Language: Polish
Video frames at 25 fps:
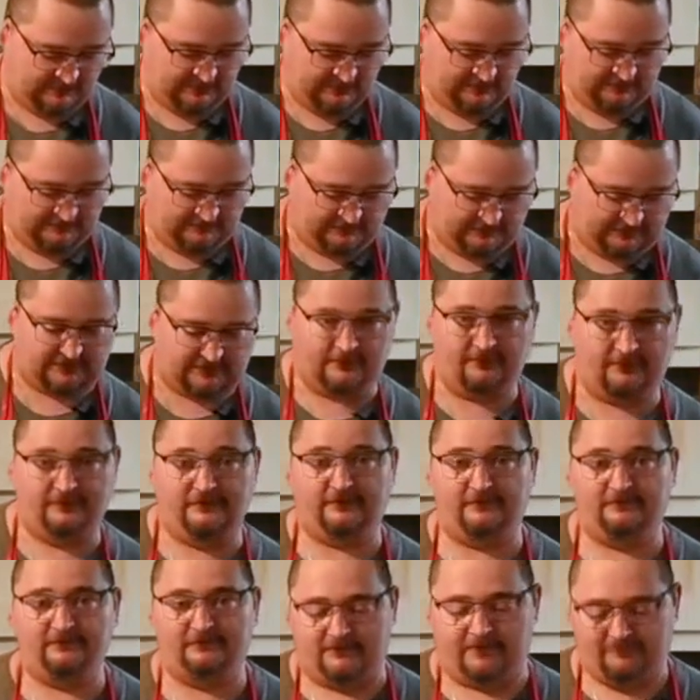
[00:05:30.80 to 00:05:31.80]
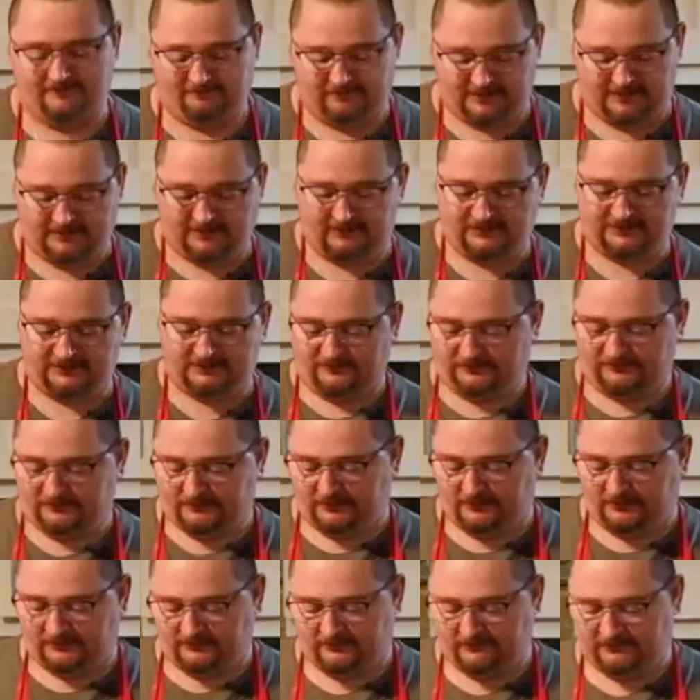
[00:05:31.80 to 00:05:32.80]
Taka, mam w planie, żeby w tym roku
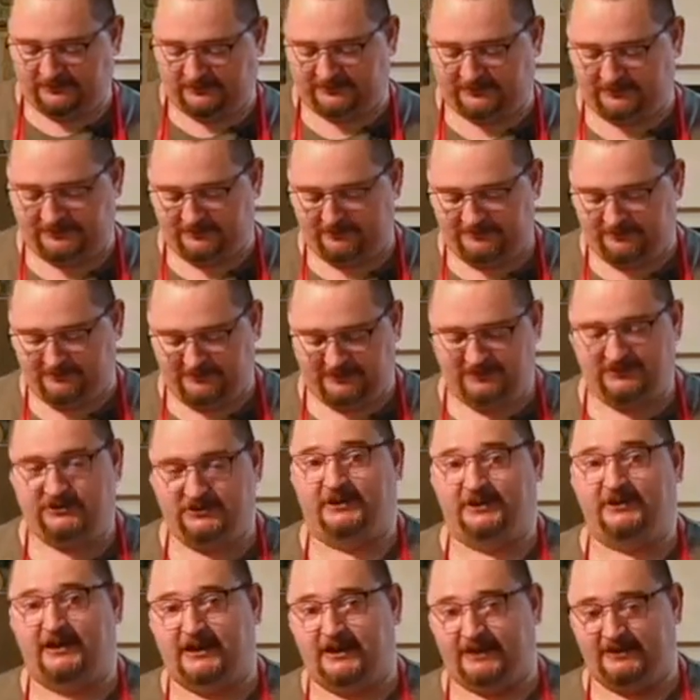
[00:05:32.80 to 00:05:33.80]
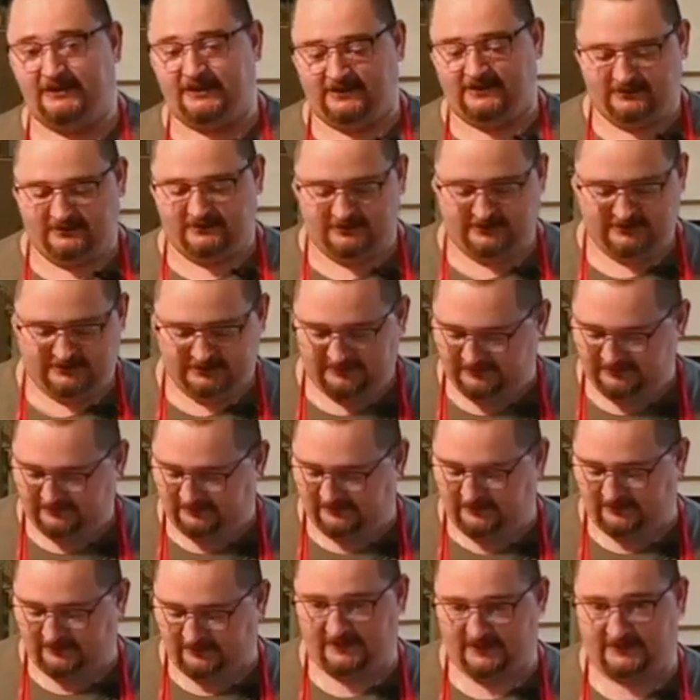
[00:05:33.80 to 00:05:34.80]
była taka mini księgarnia dla
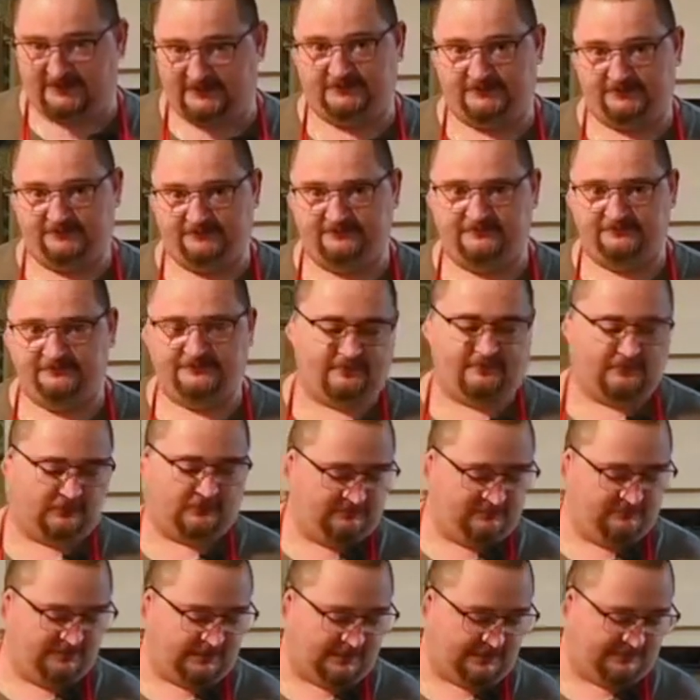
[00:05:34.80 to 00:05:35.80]
Was u mnie.